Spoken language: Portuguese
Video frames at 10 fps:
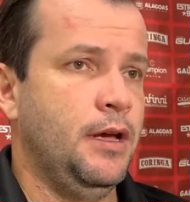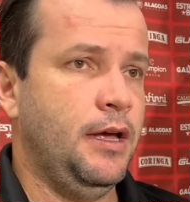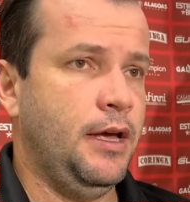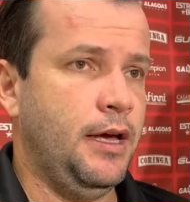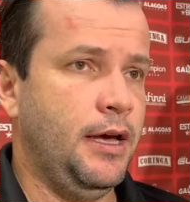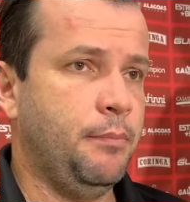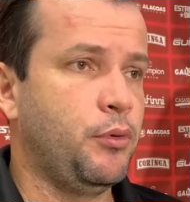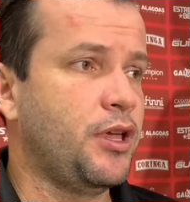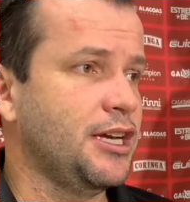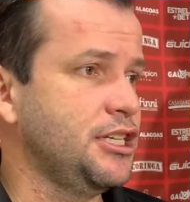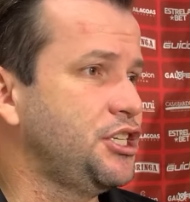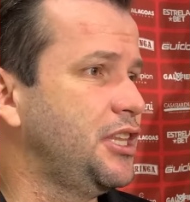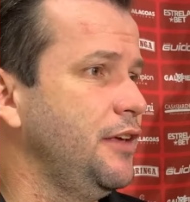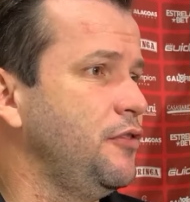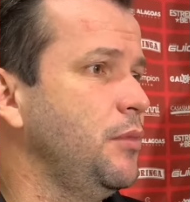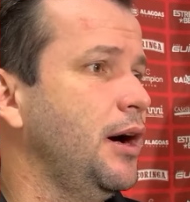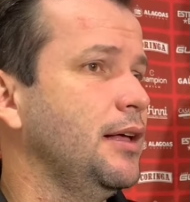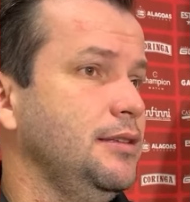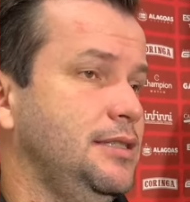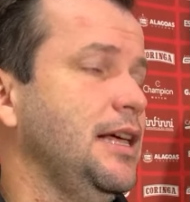é, porque a gente teve
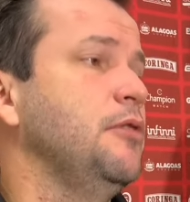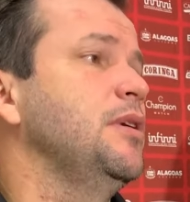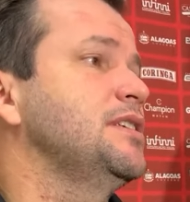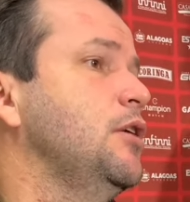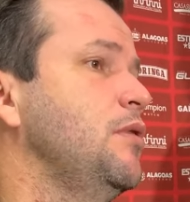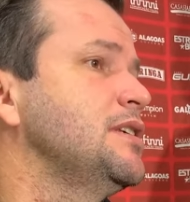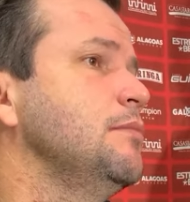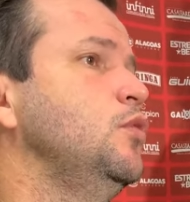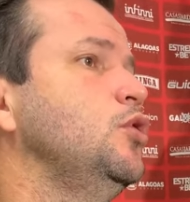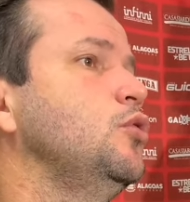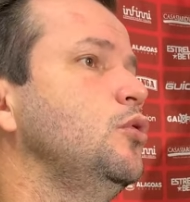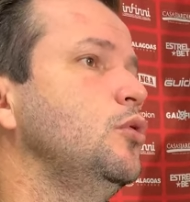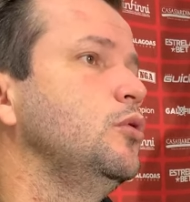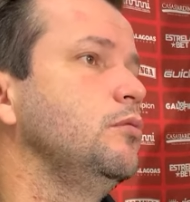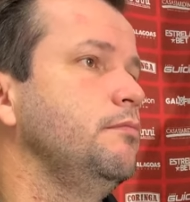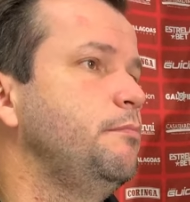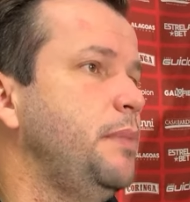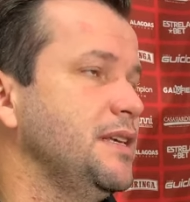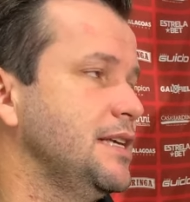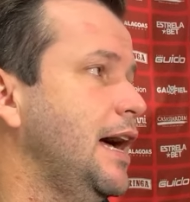uma está numa sequência muito
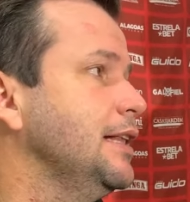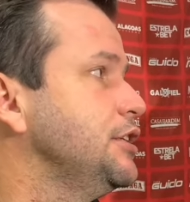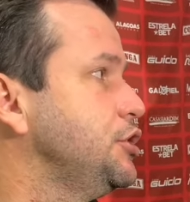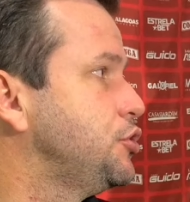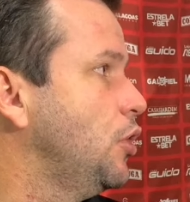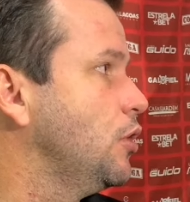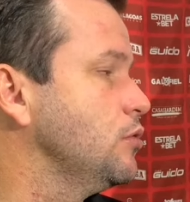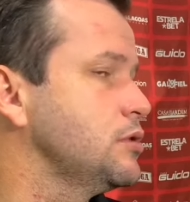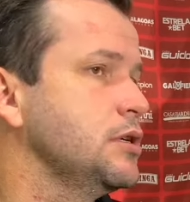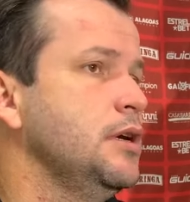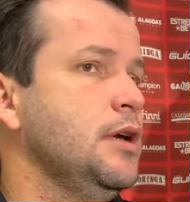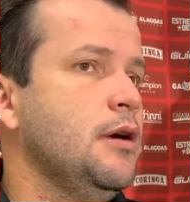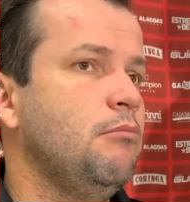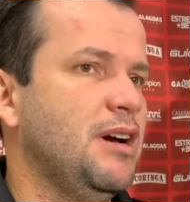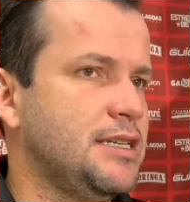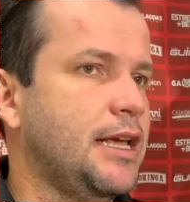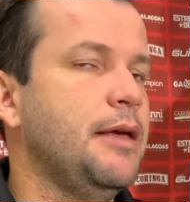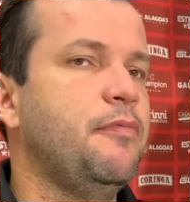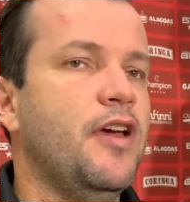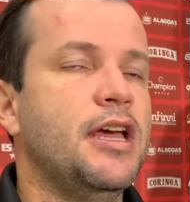pesada de jogos, mas a
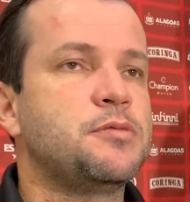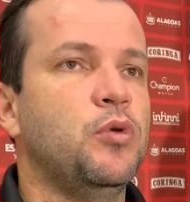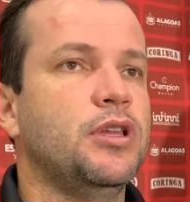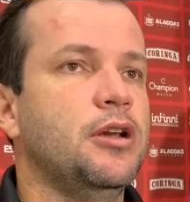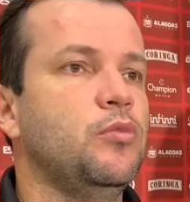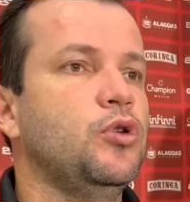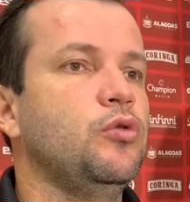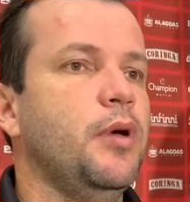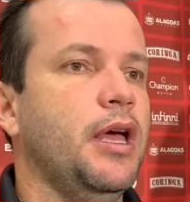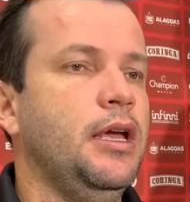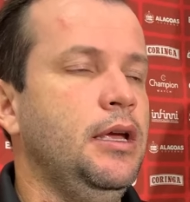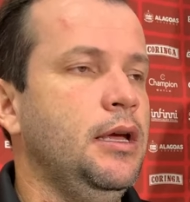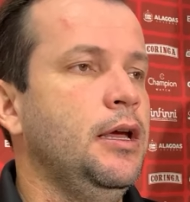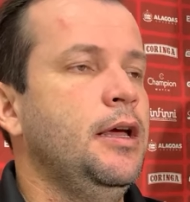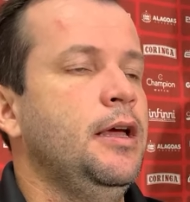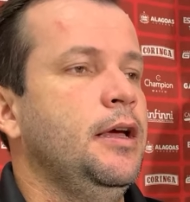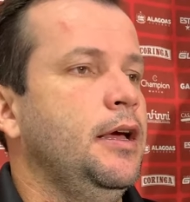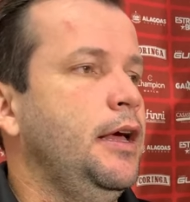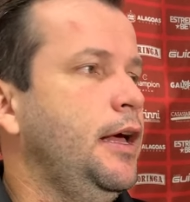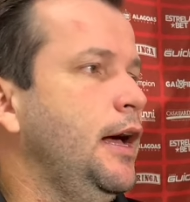equipe vem respondendo muito bem
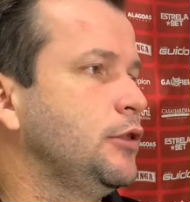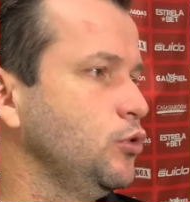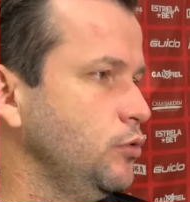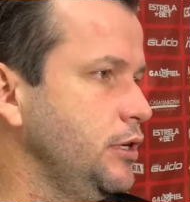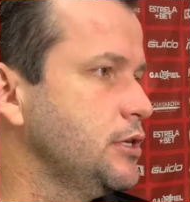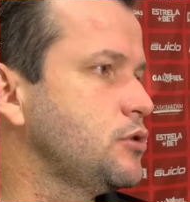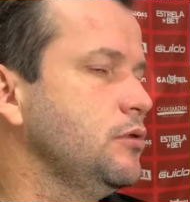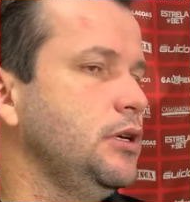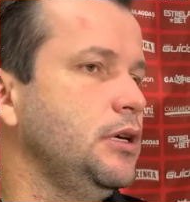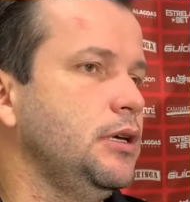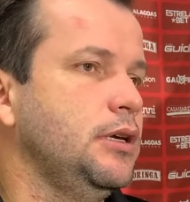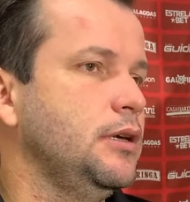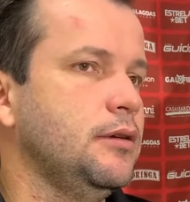é, a tudo isso e,